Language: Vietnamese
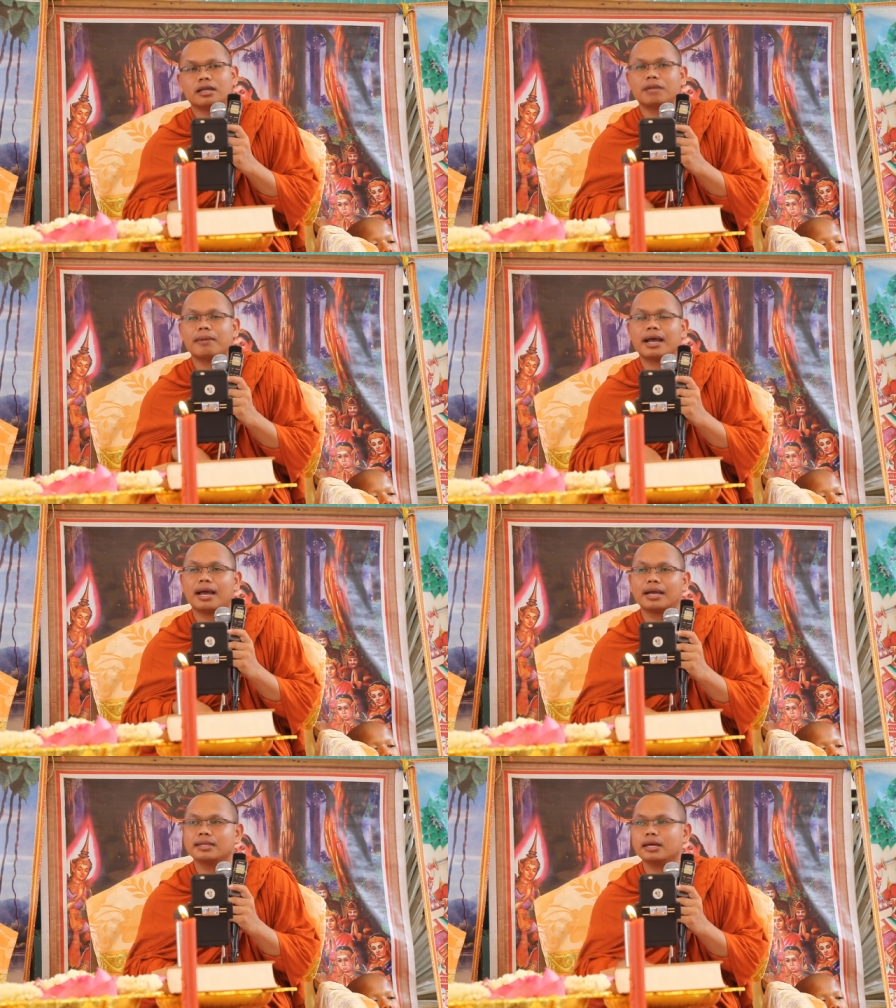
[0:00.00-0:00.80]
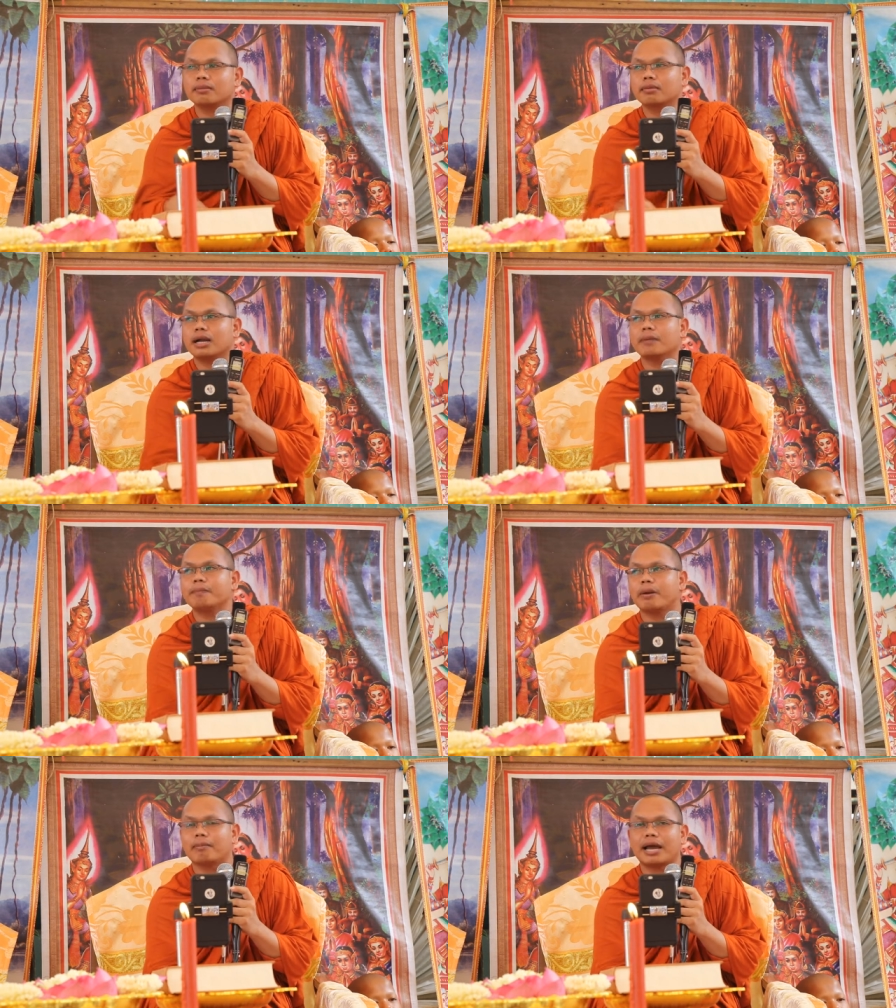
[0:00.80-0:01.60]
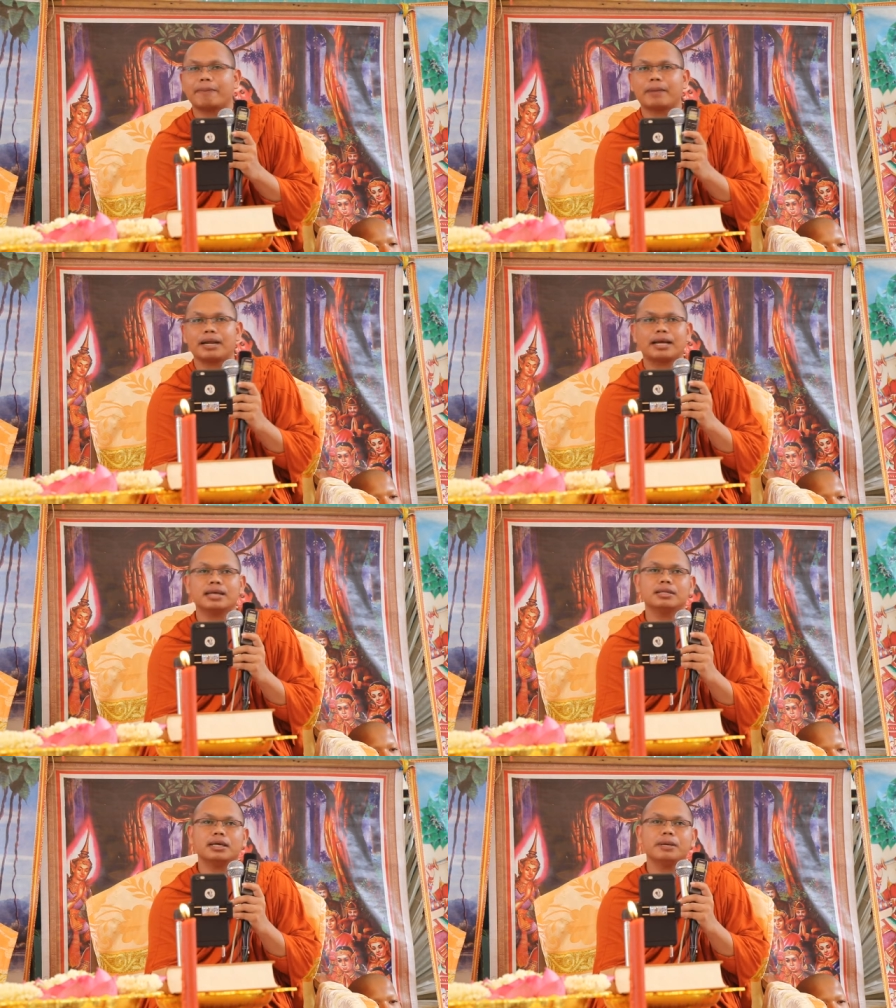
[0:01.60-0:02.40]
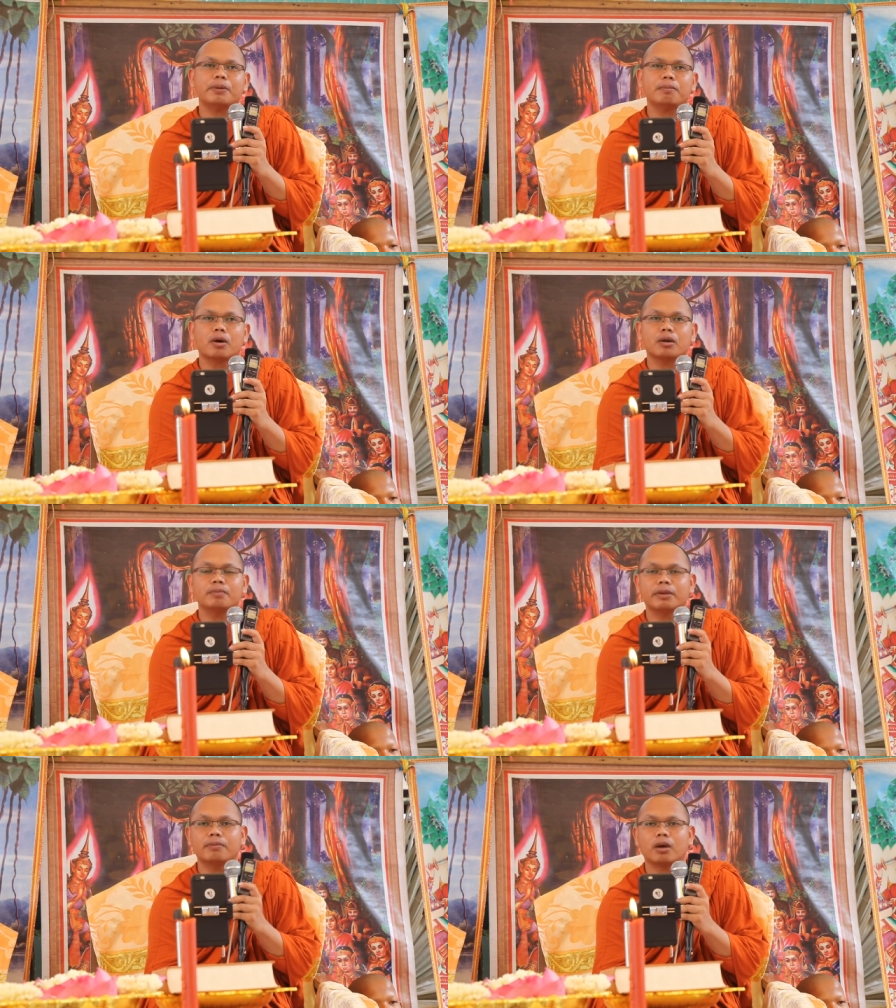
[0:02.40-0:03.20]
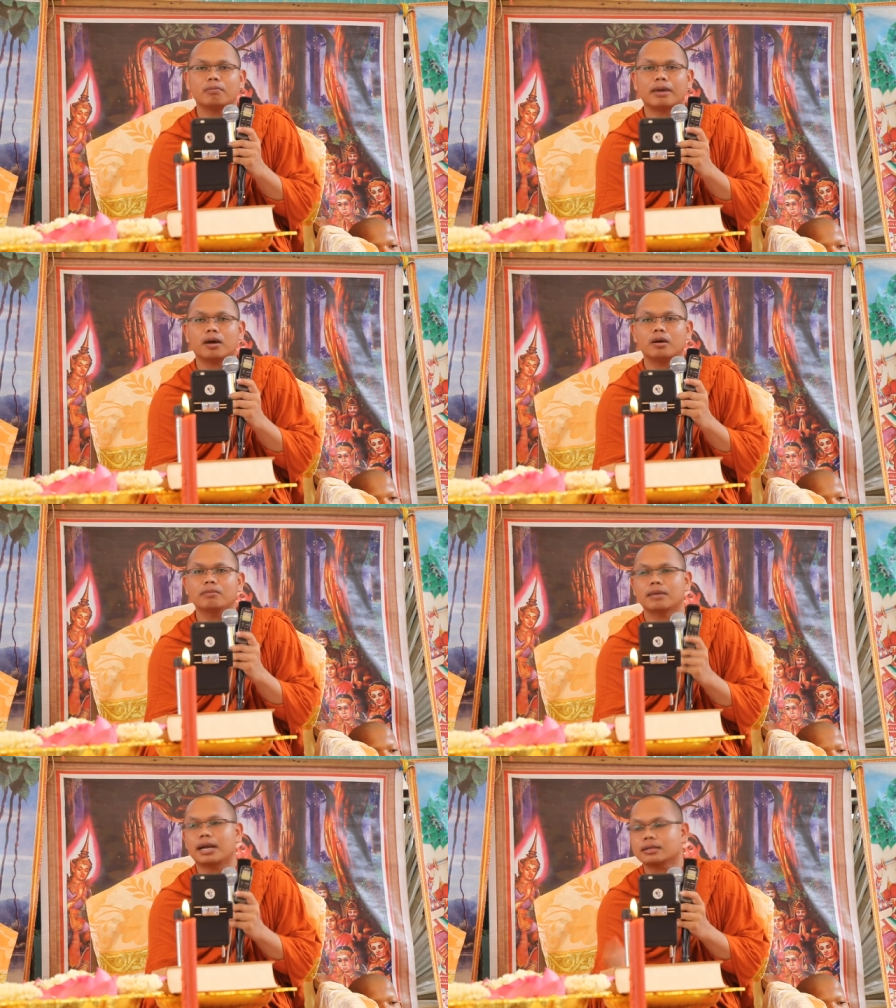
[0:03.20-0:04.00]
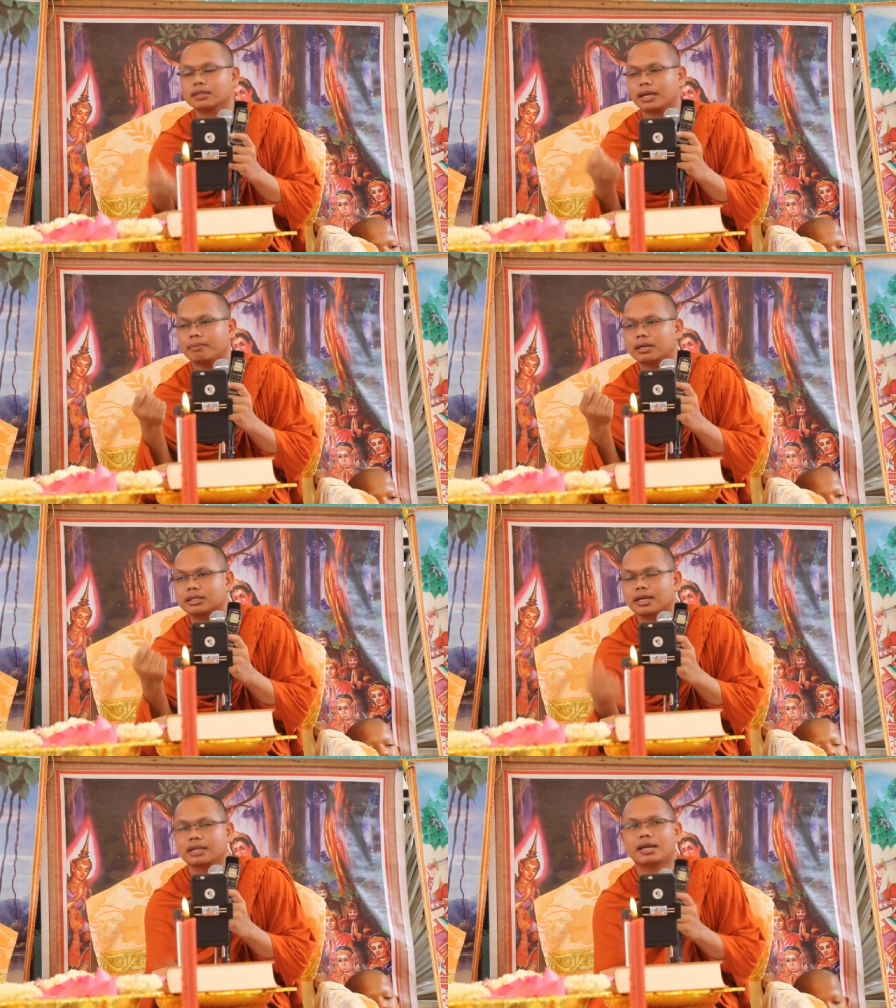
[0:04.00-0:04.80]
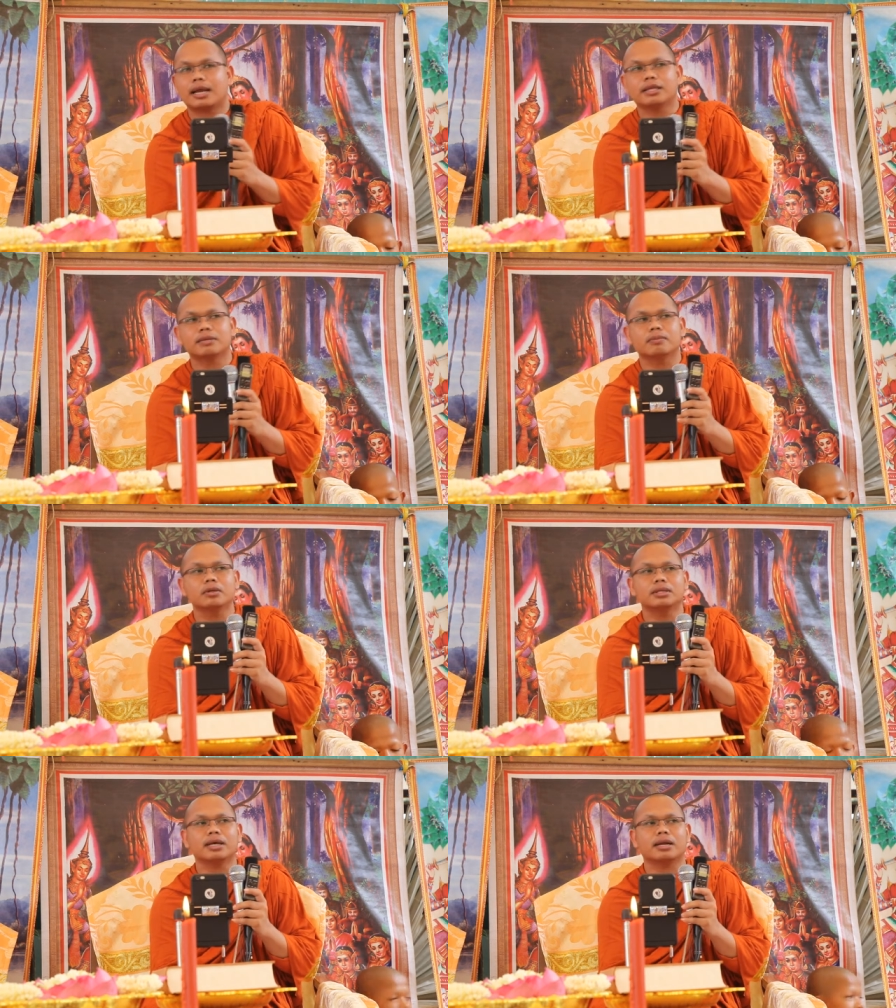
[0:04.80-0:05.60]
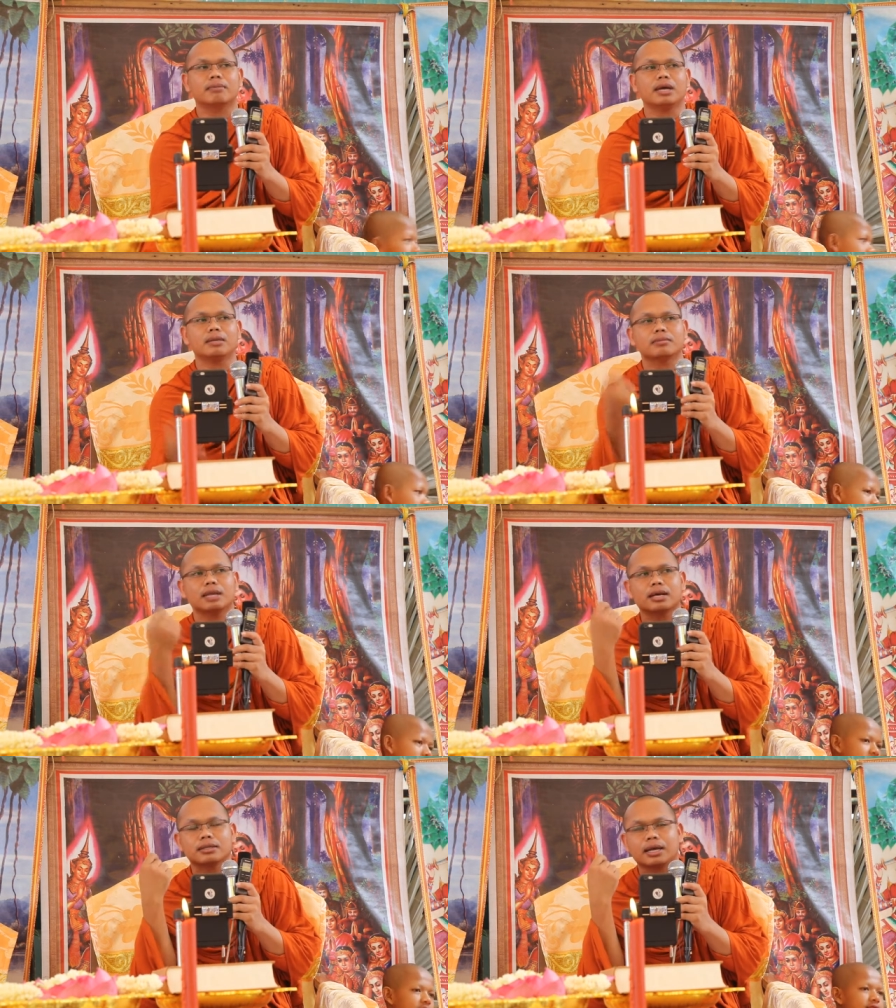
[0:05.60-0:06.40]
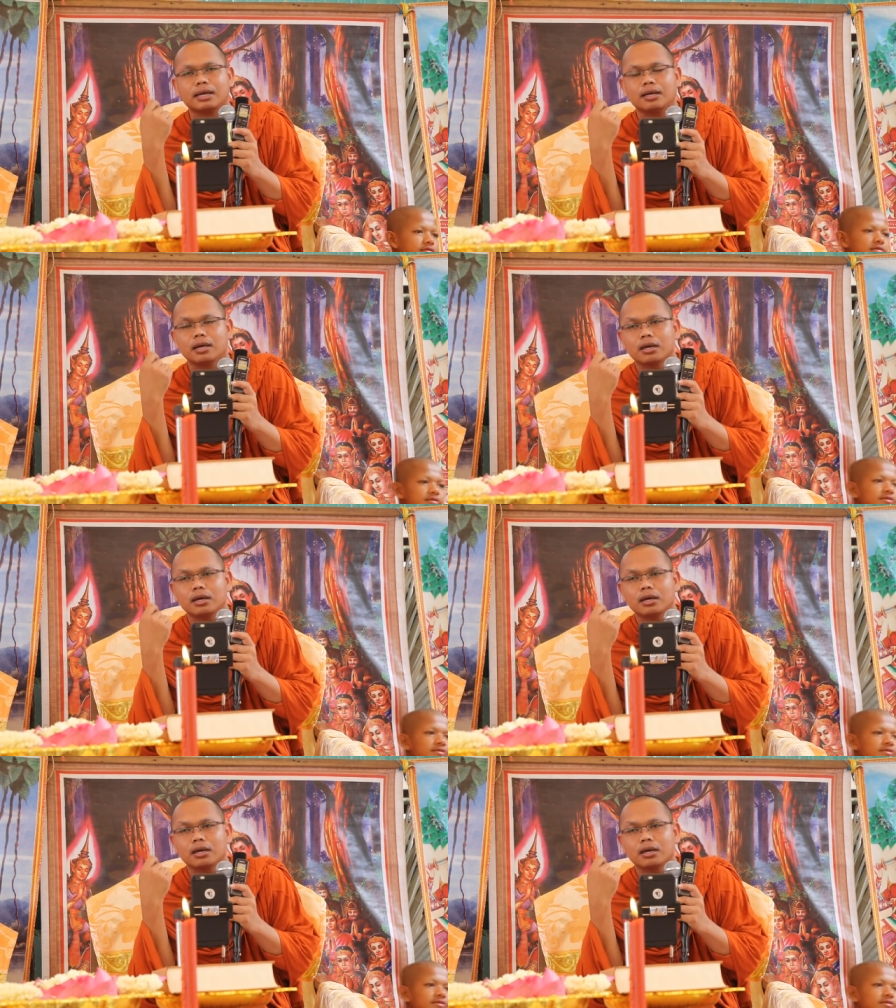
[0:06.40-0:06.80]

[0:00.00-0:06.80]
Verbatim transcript: thà anh năng đăng phẩm mát pana tế phẩm môn bị môn máu đăng tha mình chia tha chữ môi tiền là bách đăng tha